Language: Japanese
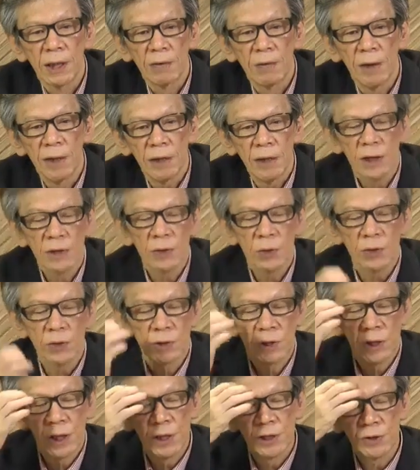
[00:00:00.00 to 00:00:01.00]
Y 染
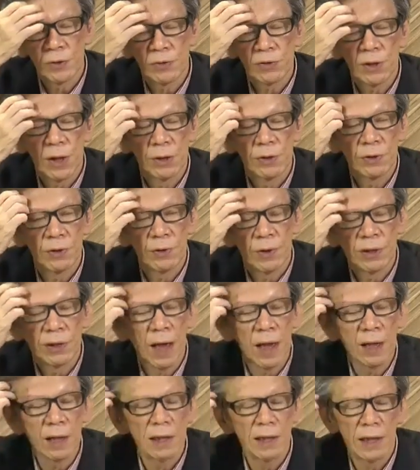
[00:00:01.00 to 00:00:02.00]
色体というのは
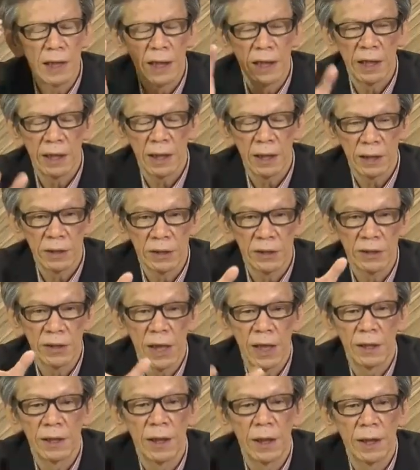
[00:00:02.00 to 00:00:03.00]
断形がつ
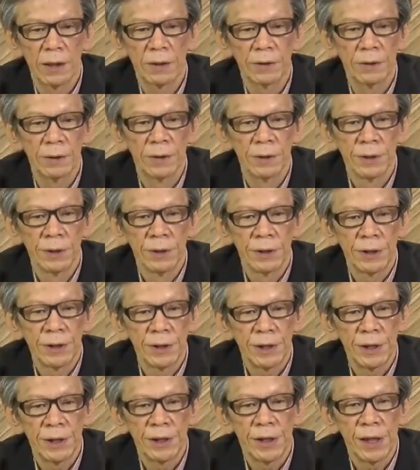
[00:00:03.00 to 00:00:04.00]
ないでいく
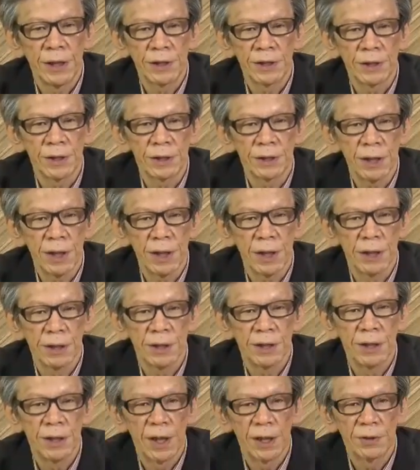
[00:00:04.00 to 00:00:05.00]
遺伝子ですね
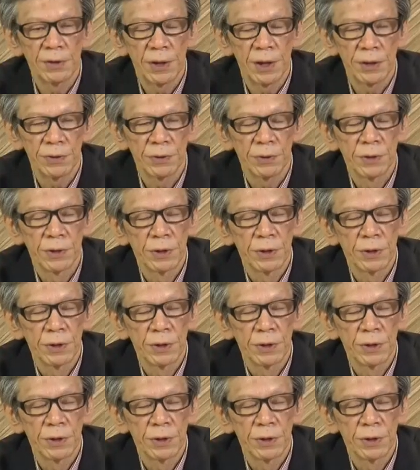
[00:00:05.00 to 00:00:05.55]
DNA